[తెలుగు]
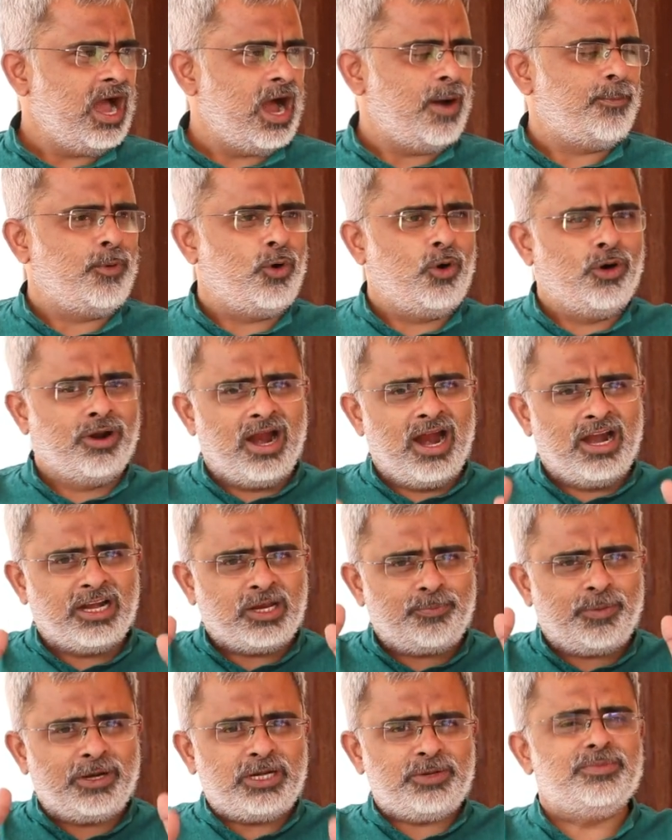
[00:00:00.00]
ఆ పోరాట
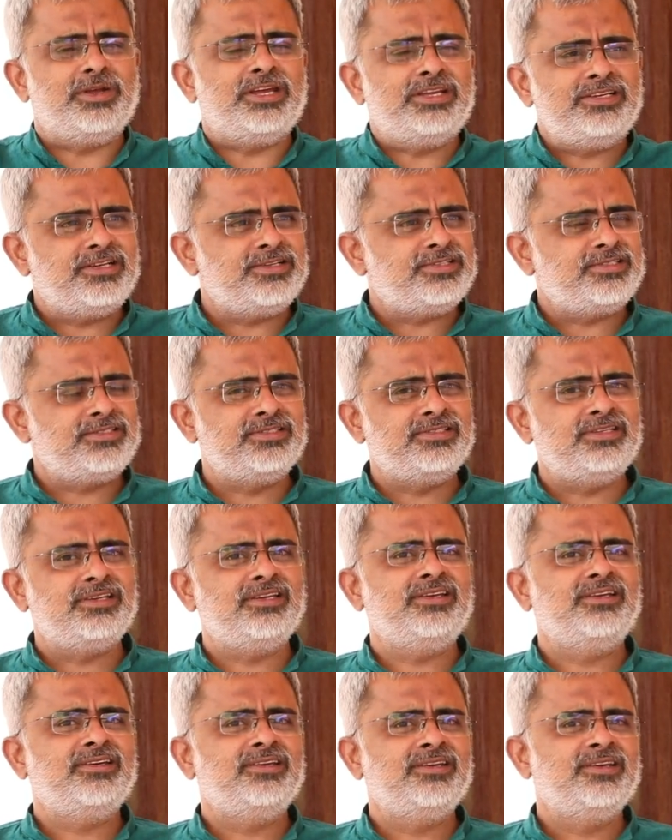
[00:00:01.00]
పటిమ ఏం చేస్తుంది
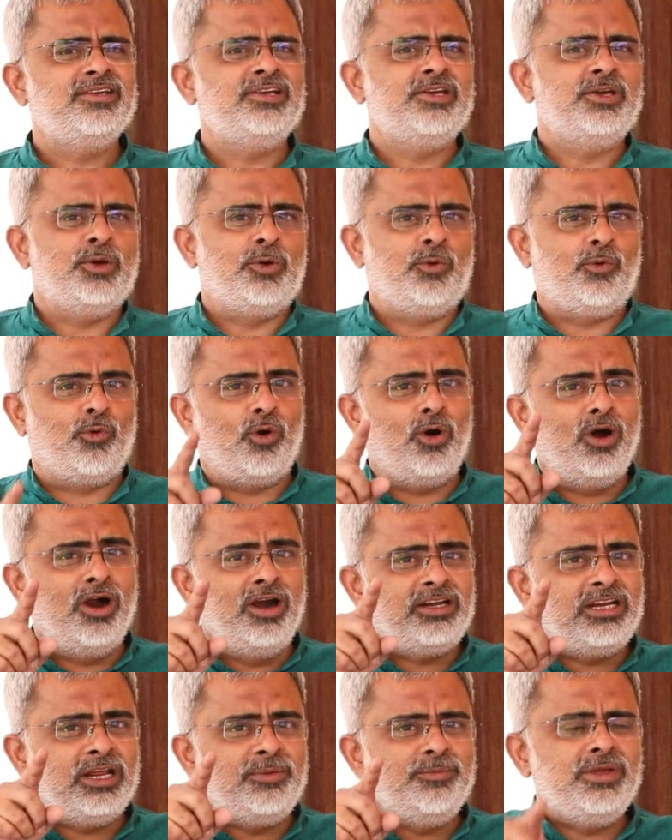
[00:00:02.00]

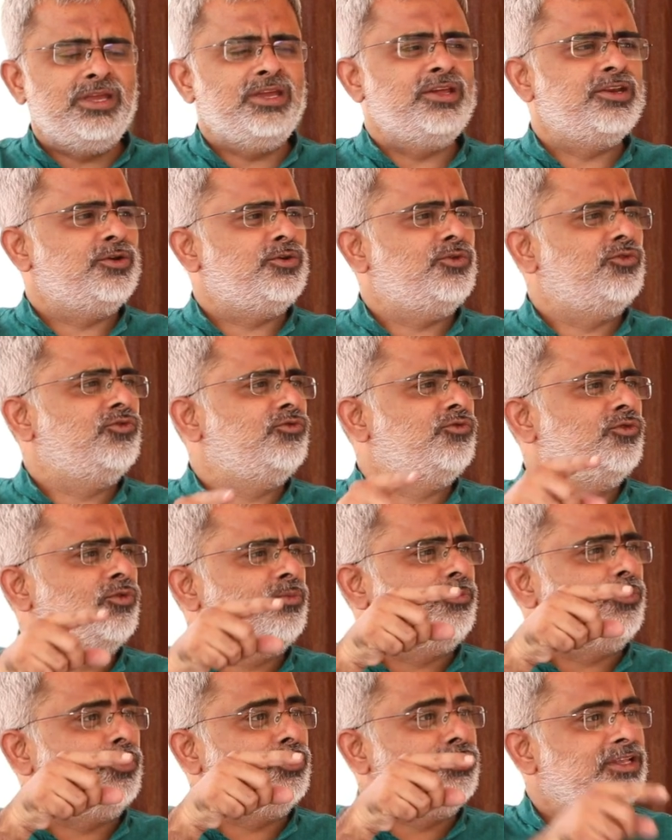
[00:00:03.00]
ఓటమి నువ్వు
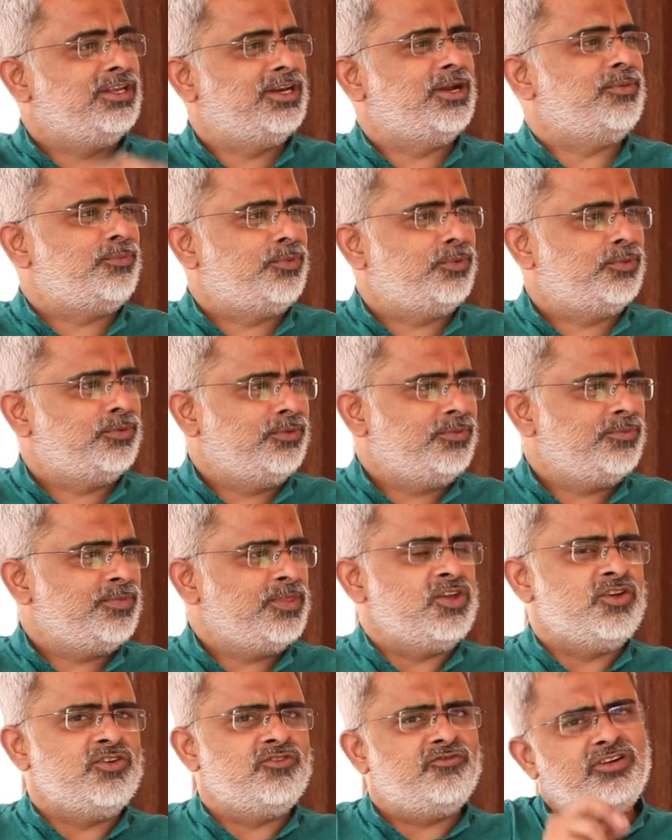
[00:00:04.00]
పొందినప్పుడు
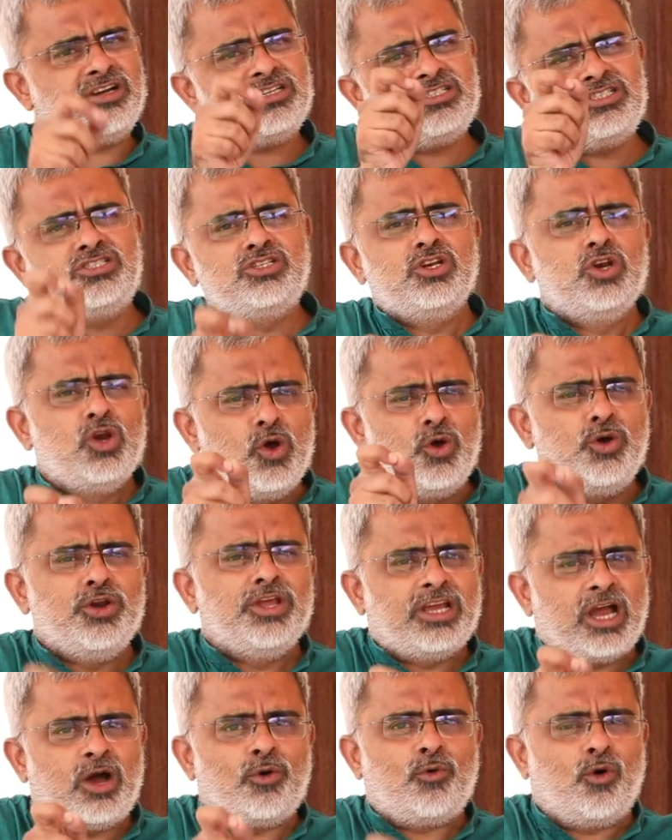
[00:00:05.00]
ఫస్ట్లో
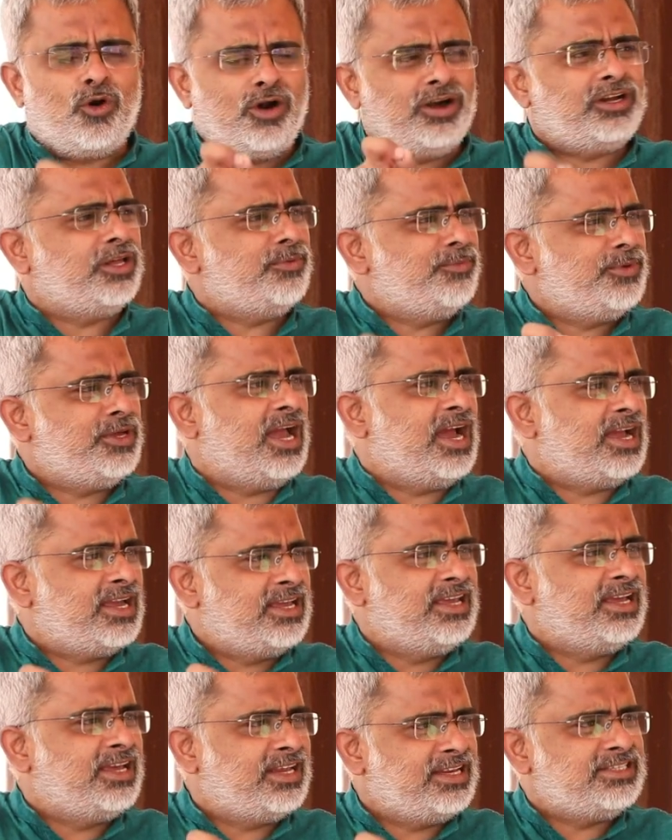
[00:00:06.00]
నీకు ఆ ఓటమి
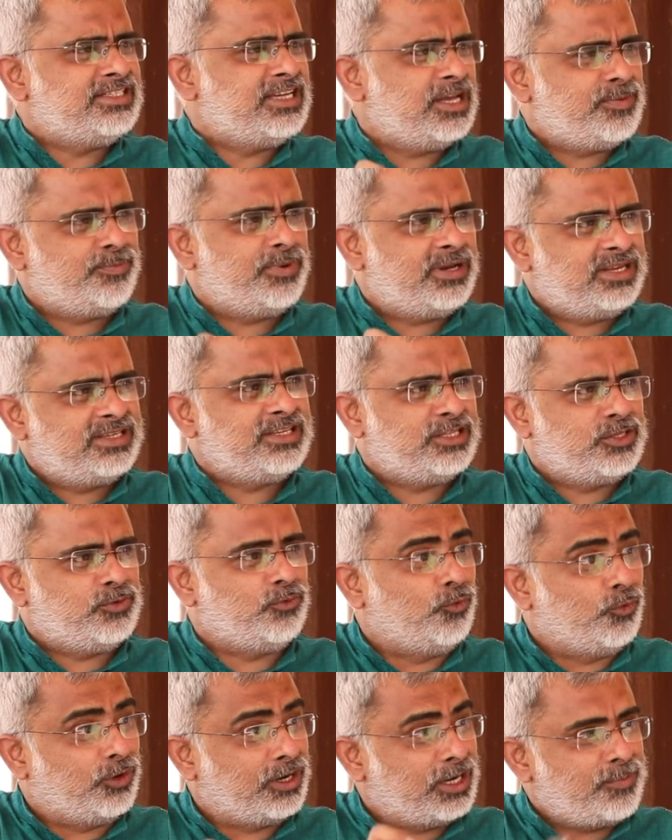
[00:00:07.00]
అంగీకరించే పరిస్థితి
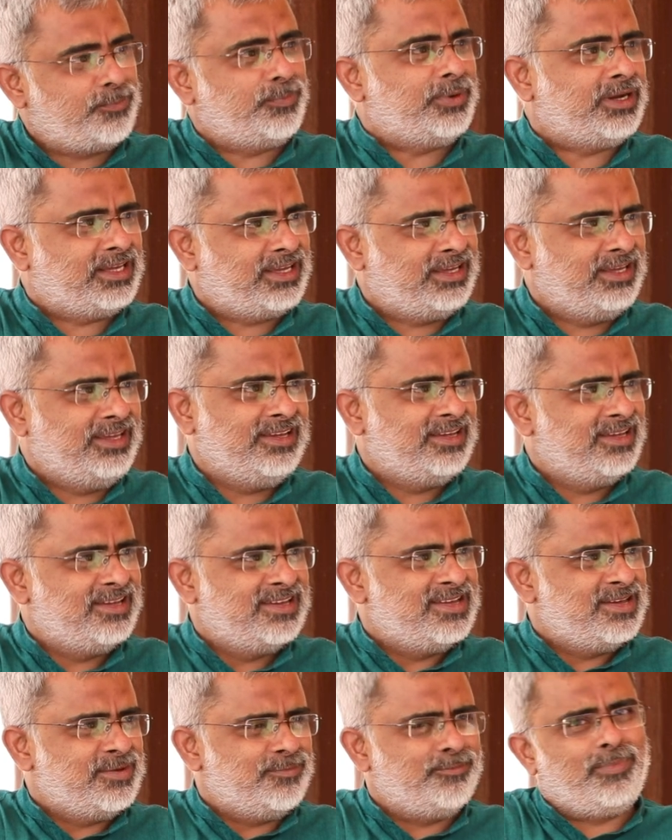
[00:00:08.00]
ఉన్నప్పటికీ
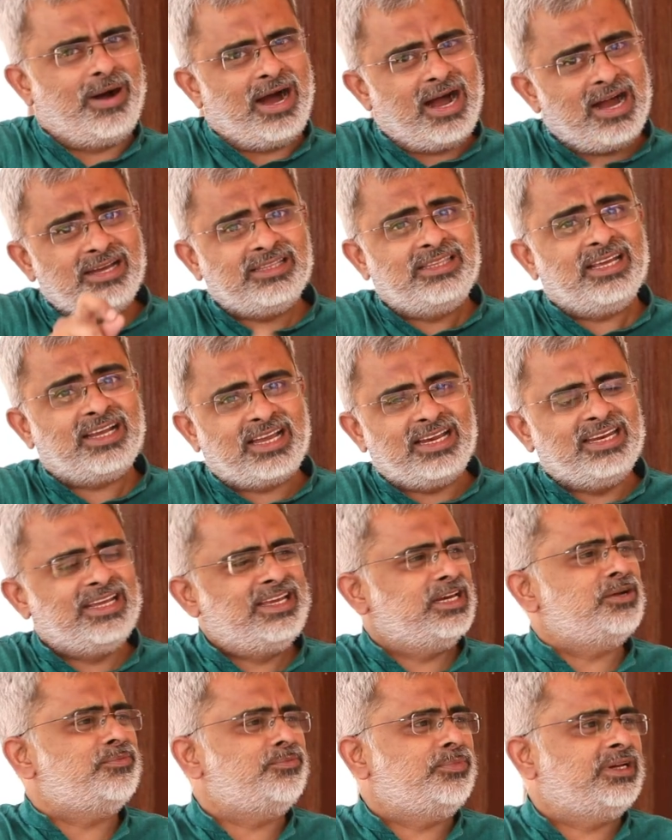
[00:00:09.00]
బాధ
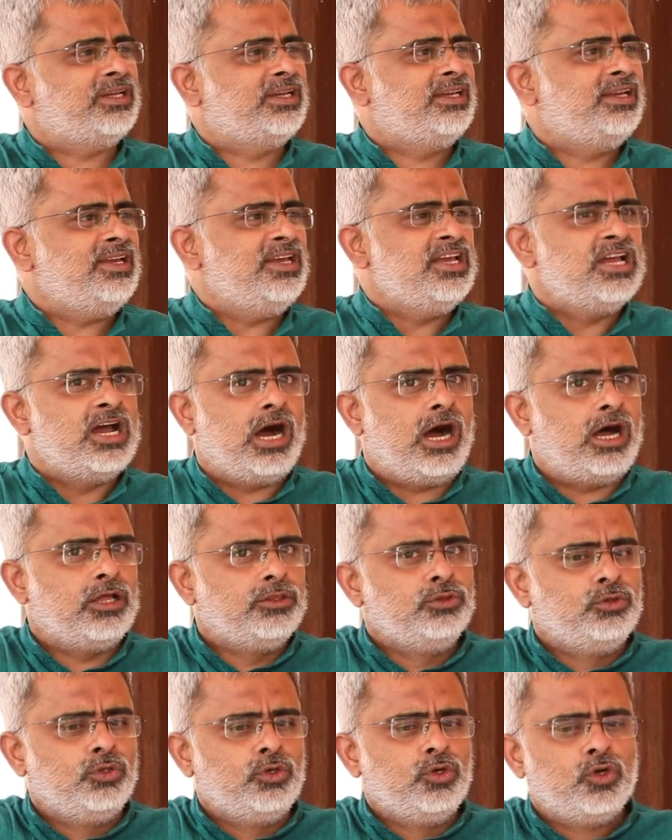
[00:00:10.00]
కలిగినప్పటికీ
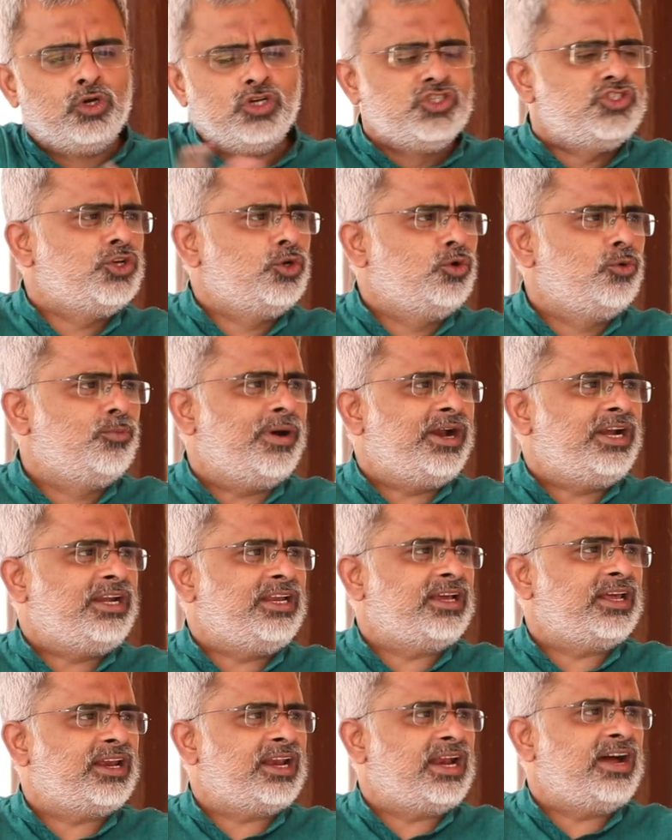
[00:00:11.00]
అందులోంచి నువ్వు
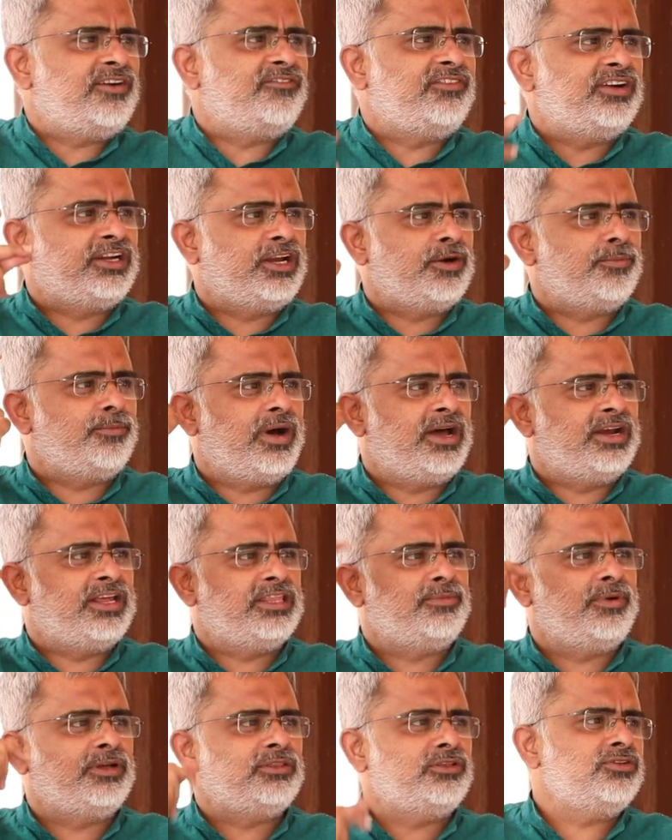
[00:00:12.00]
బయటికి రావడం
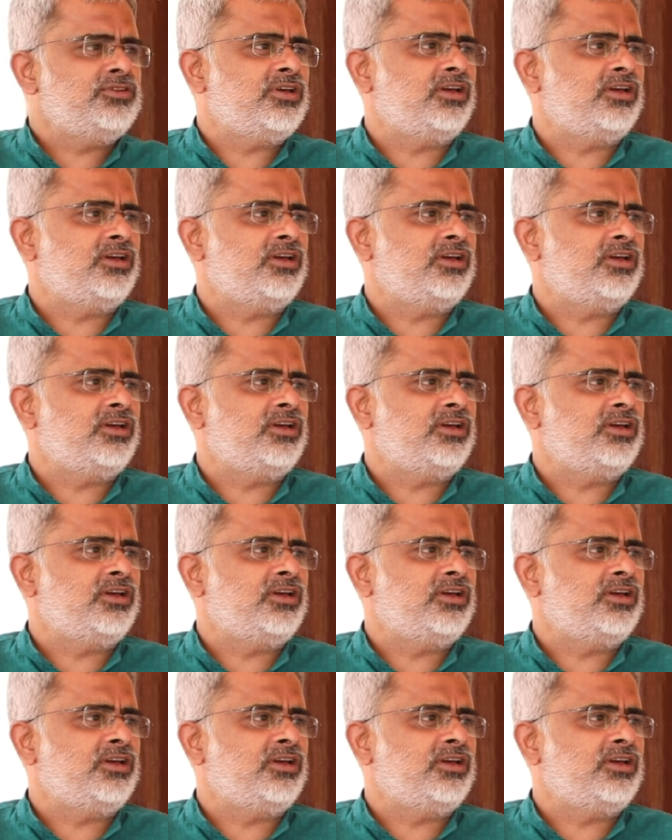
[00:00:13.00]
అనేది మాత్రం